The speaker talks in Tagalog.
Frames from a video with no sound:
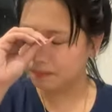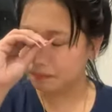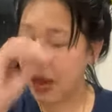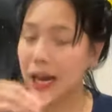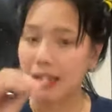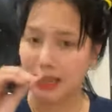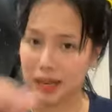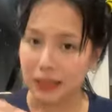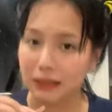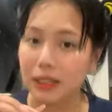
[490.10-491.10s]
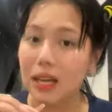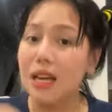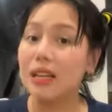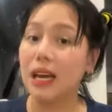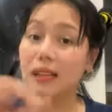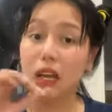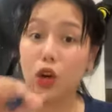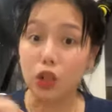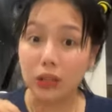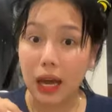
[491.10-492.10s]
bagay na yan. Kay
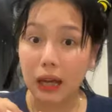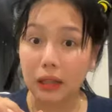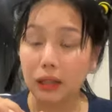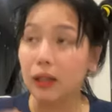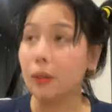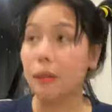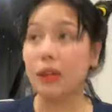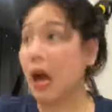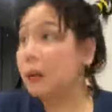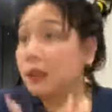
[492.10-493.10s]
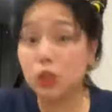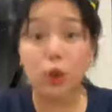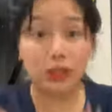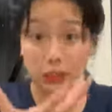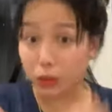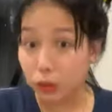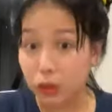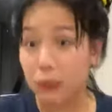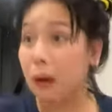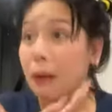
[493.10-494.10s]
Tyrone niya, mag-I miss you ka sa
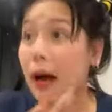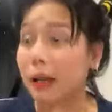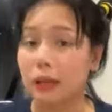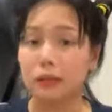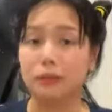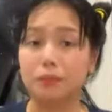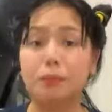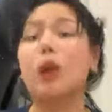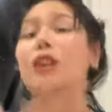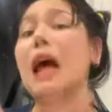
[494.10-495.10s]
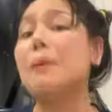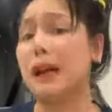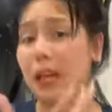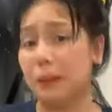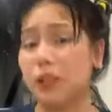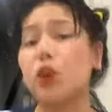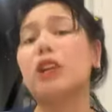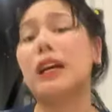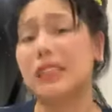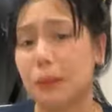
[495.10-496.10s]
dulo sa babae. Pero tama yan,
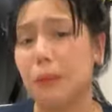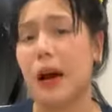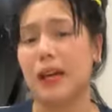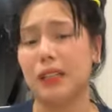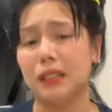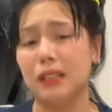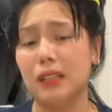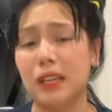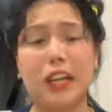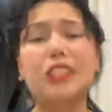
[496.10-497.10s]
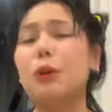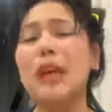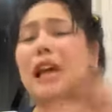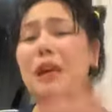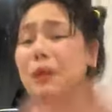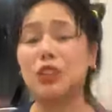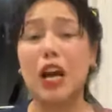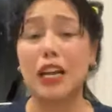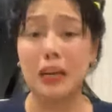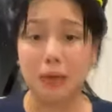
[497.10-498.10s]
mag-sorry ka sa babae. Kasi wala naman
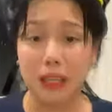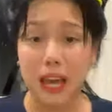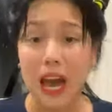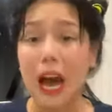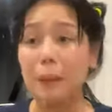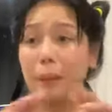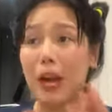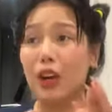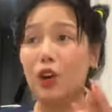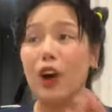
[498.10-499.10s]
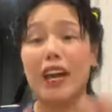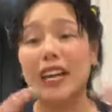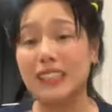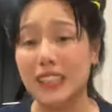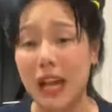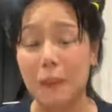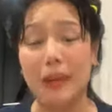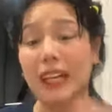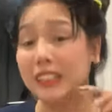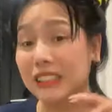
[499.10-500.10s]
siyang alam eh. Pero kaya siya
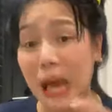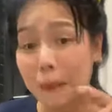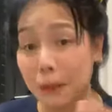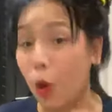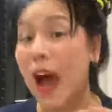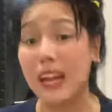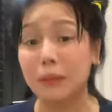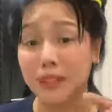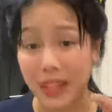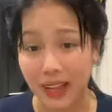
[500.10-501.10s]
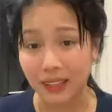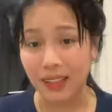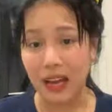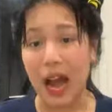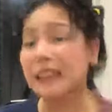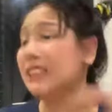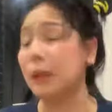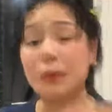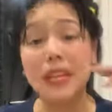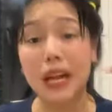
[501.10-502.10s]
nadamay kasi sabi mo, alam niya. At
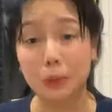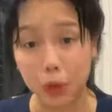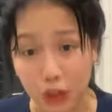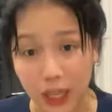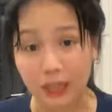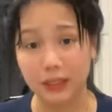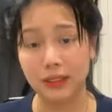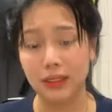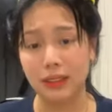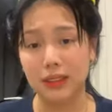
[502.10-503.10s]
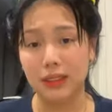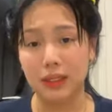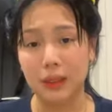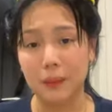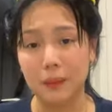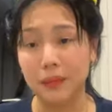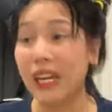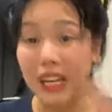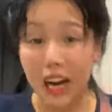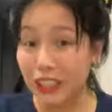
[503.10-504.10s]
nasabihan mo siya
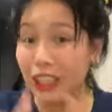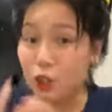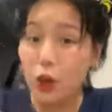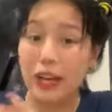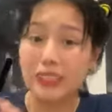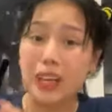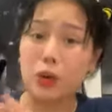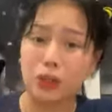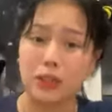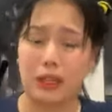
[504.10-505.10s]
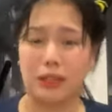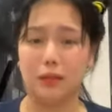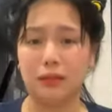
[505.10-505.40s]
Regarding yung kay Tyrone niya.